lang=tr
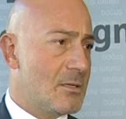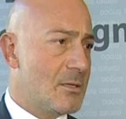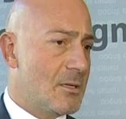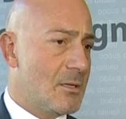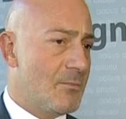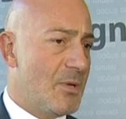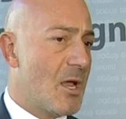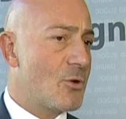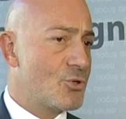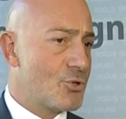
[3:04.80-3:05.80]
e,
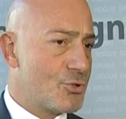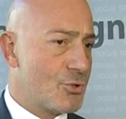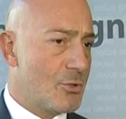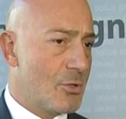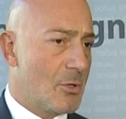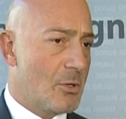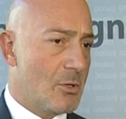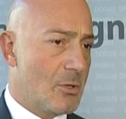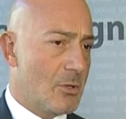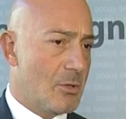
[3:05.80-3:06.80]
bilançosu
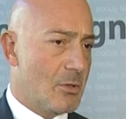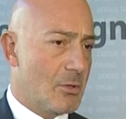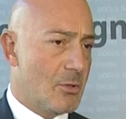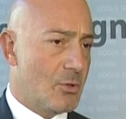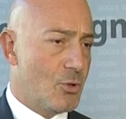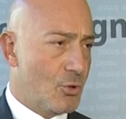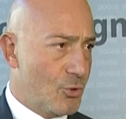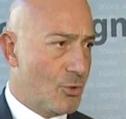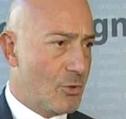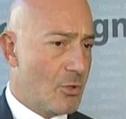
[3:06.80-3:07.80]
e,
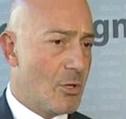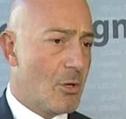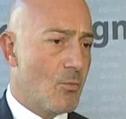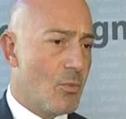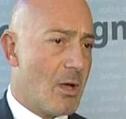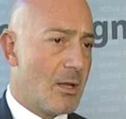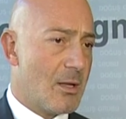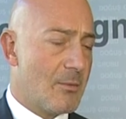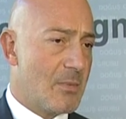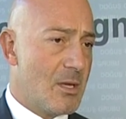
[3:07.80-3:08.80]
kötüydü. Bu
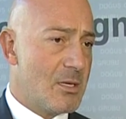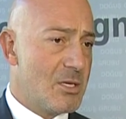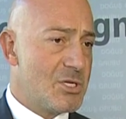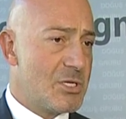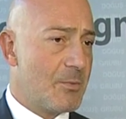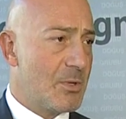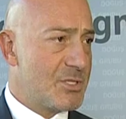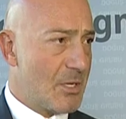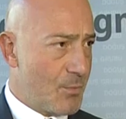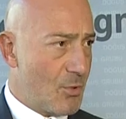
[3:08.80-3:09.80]
anlamda iş
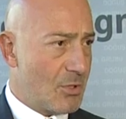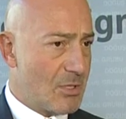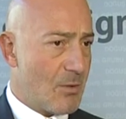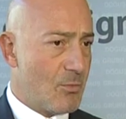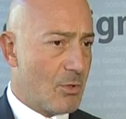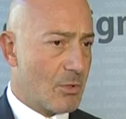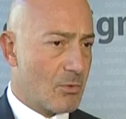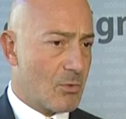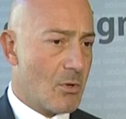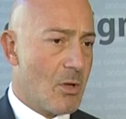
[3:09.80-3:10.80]
yapılacak bir ortam
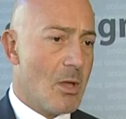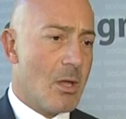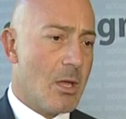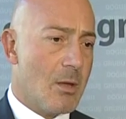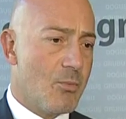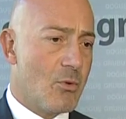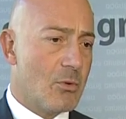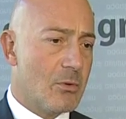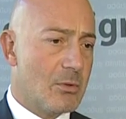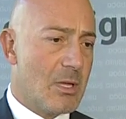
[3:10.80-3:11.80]
yoktu. E, bu
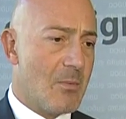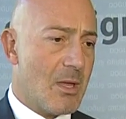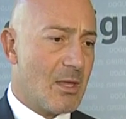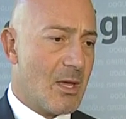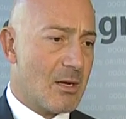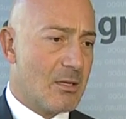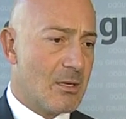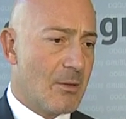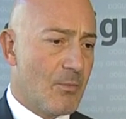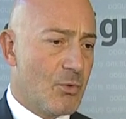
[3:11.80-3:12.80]
demek ki
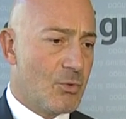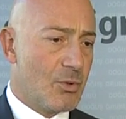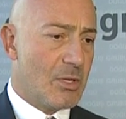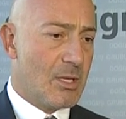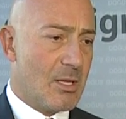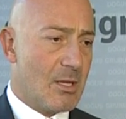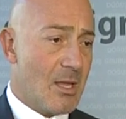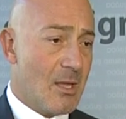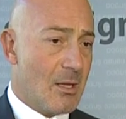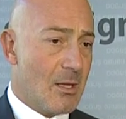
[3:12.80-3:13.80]
artık Türkiye'de